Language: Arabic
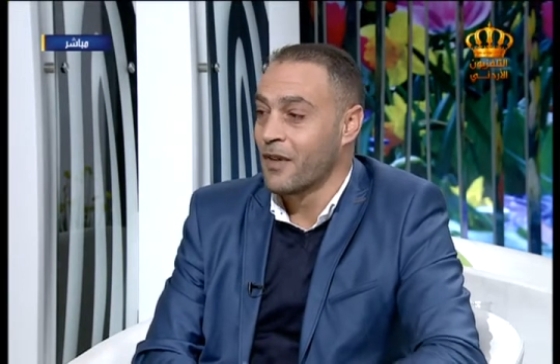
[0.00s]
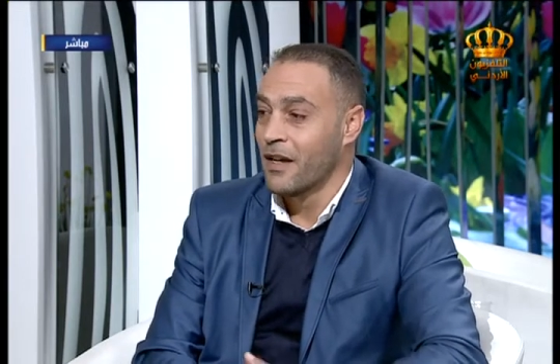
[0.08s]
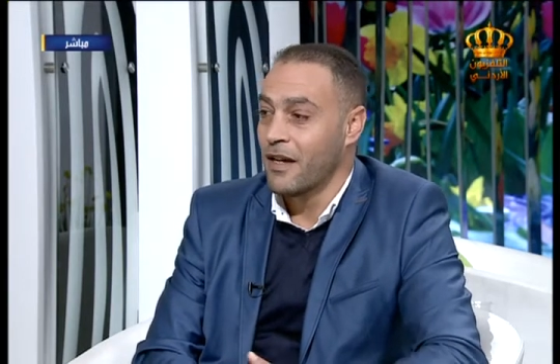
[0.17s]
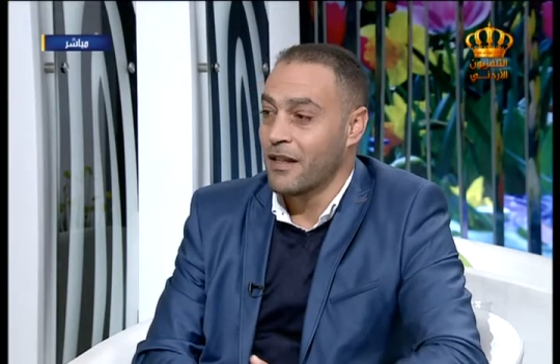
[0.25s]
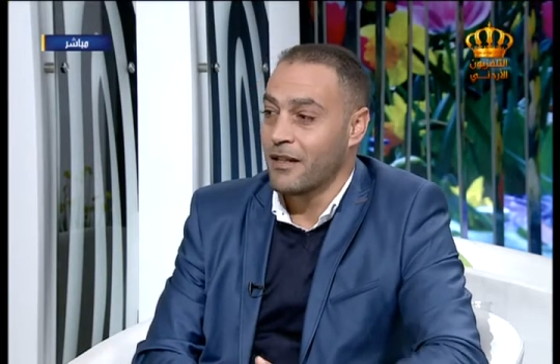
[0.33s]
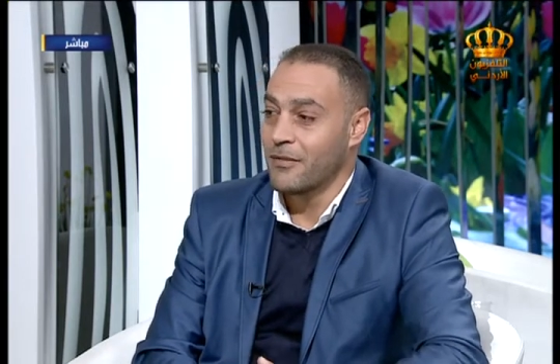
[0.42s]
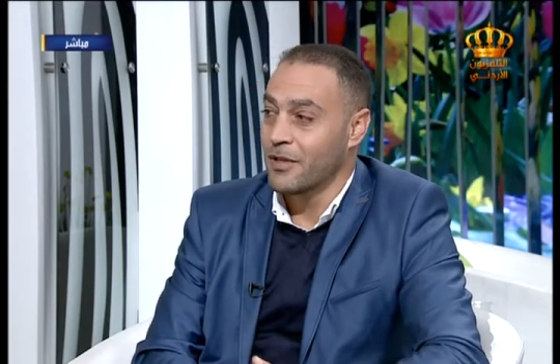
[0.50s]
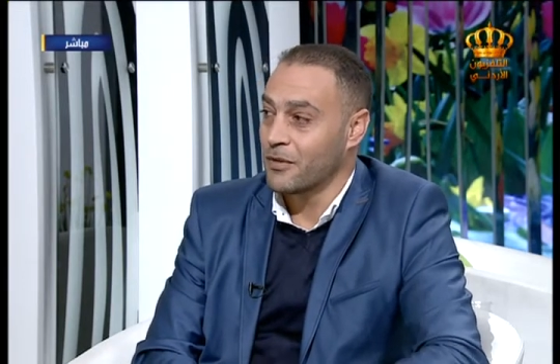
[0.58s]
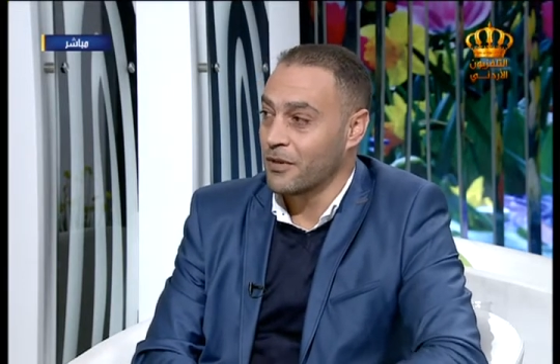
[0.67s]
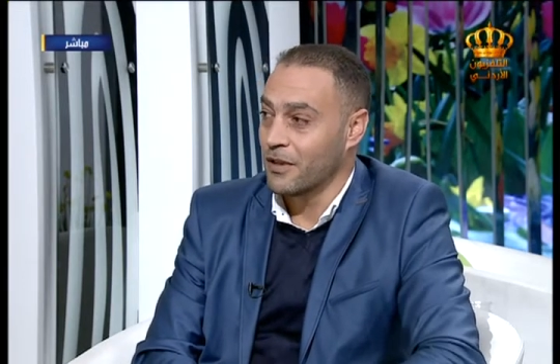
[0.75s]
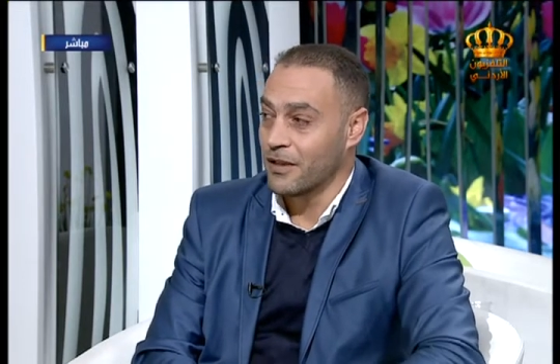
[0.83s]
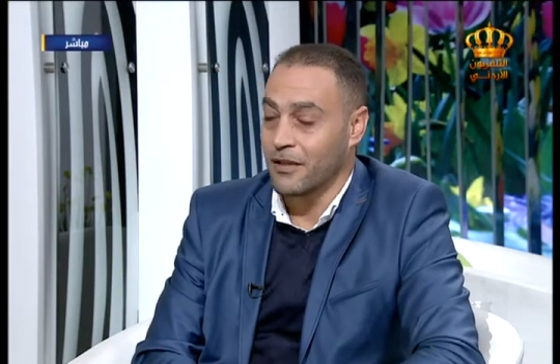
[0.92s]
هذا
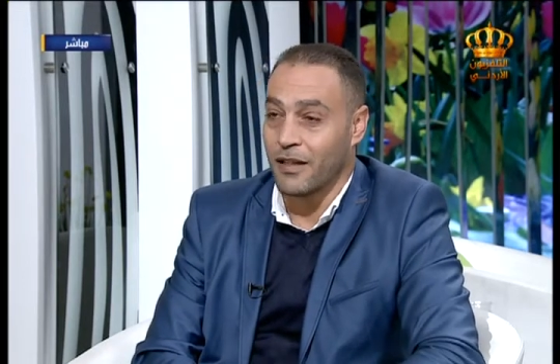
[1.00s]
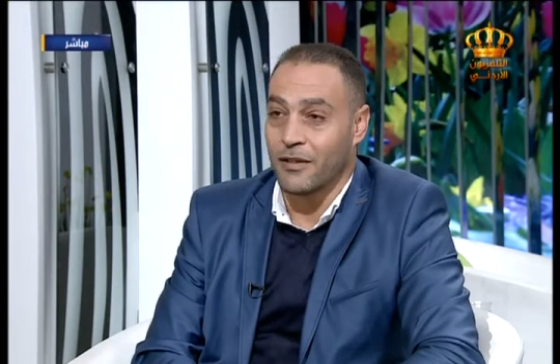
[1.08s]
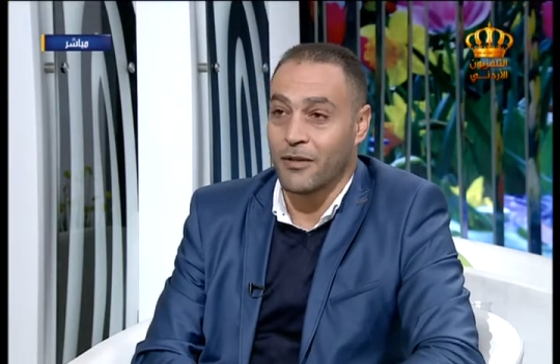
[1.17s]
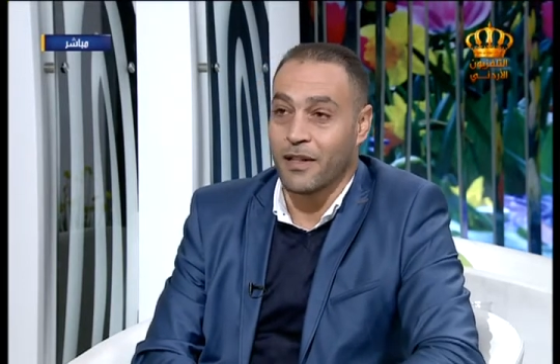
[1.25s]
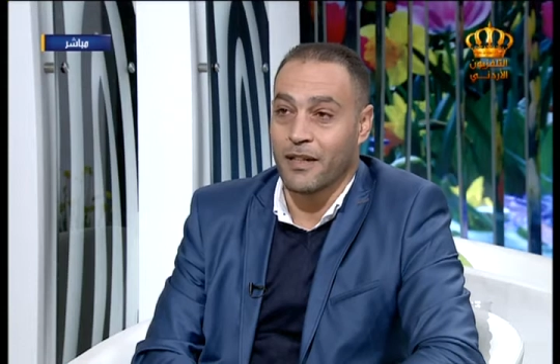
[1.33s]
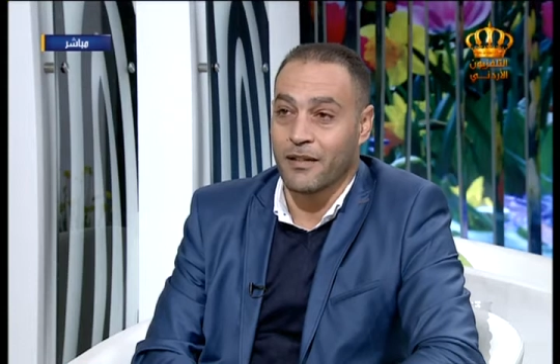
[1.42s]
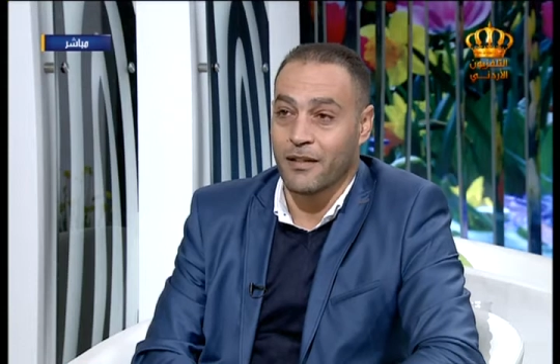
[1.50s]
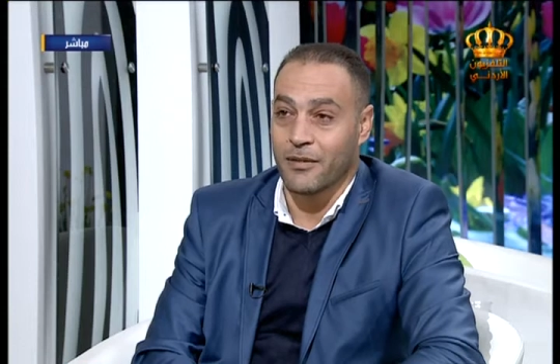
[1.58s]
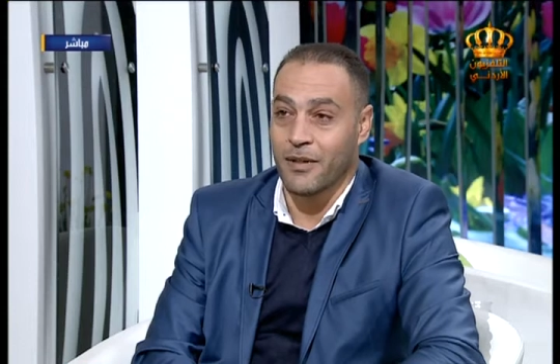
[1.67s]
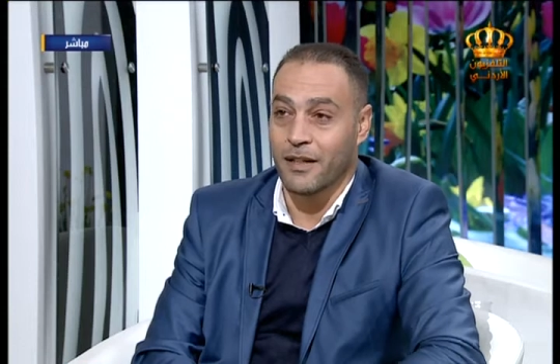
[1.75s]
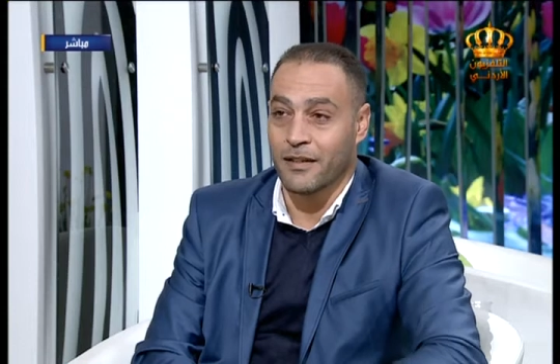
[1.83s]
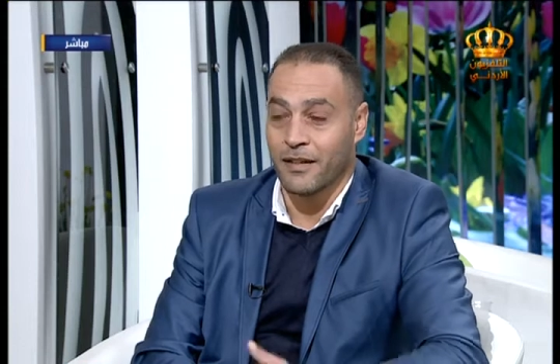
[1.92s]
المشروع اللي صار له ثلاث
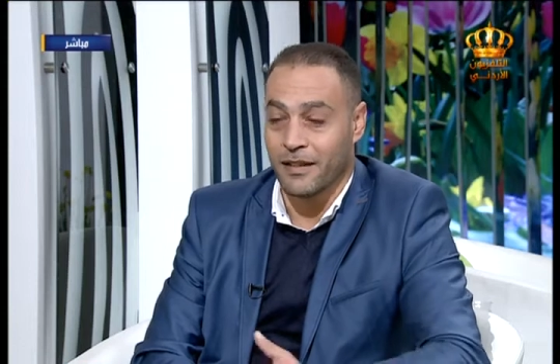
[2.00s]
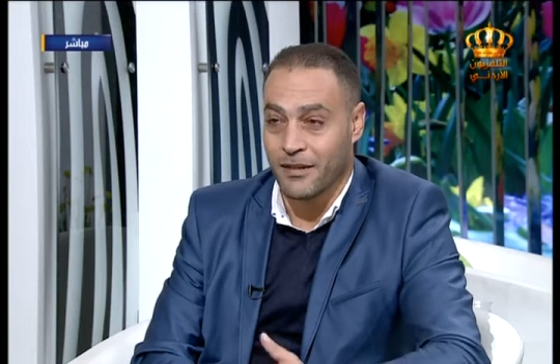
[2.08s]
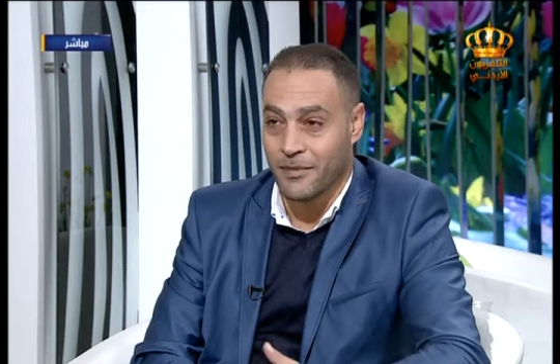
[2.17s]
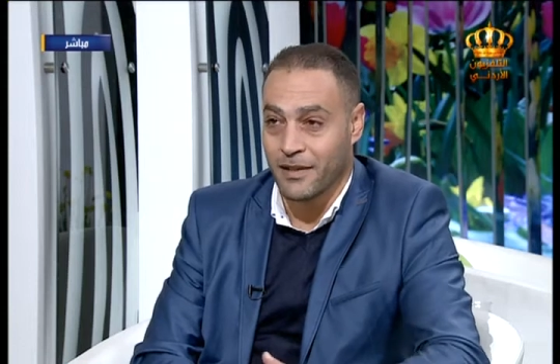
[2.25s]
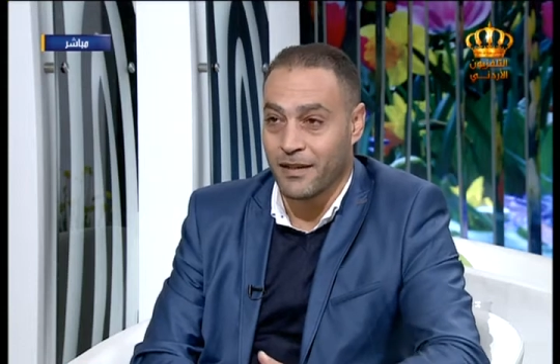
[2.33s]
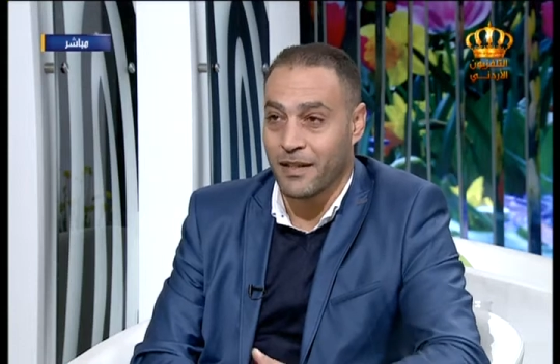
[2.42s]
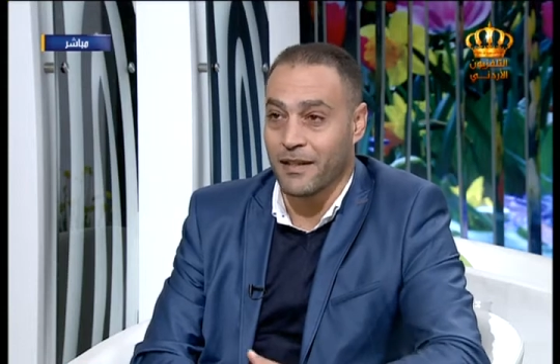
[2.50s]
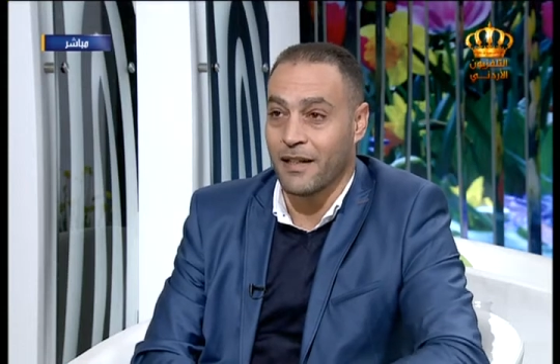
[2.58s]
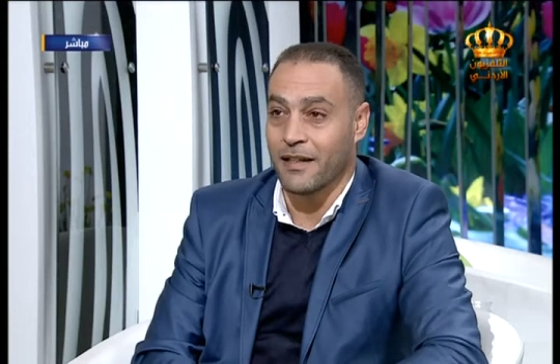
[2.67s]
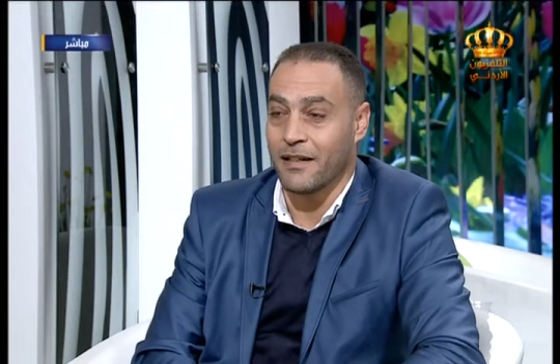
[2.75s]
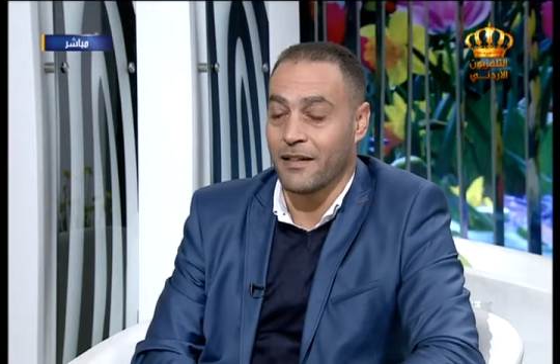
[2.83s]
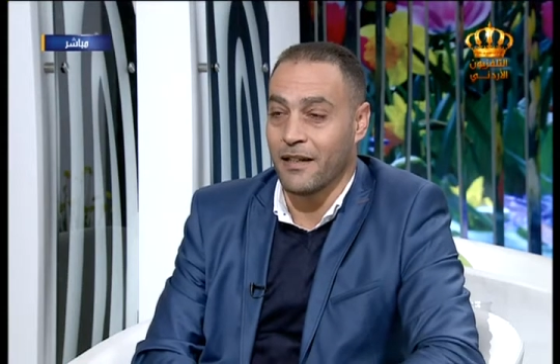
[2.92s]
سنوات احنا بالسنة الثالثة